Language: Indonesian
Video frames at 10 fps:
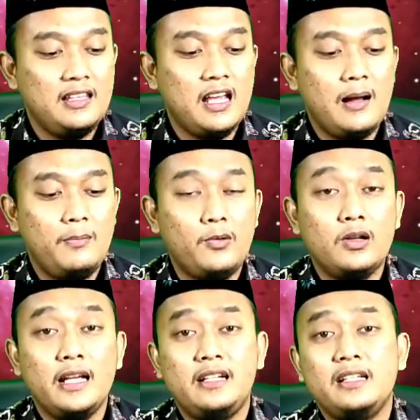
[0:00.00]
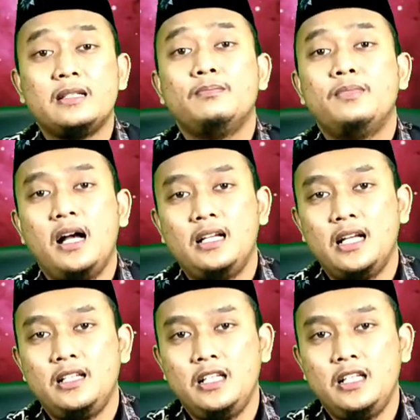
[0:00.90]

yang boleh disembah dan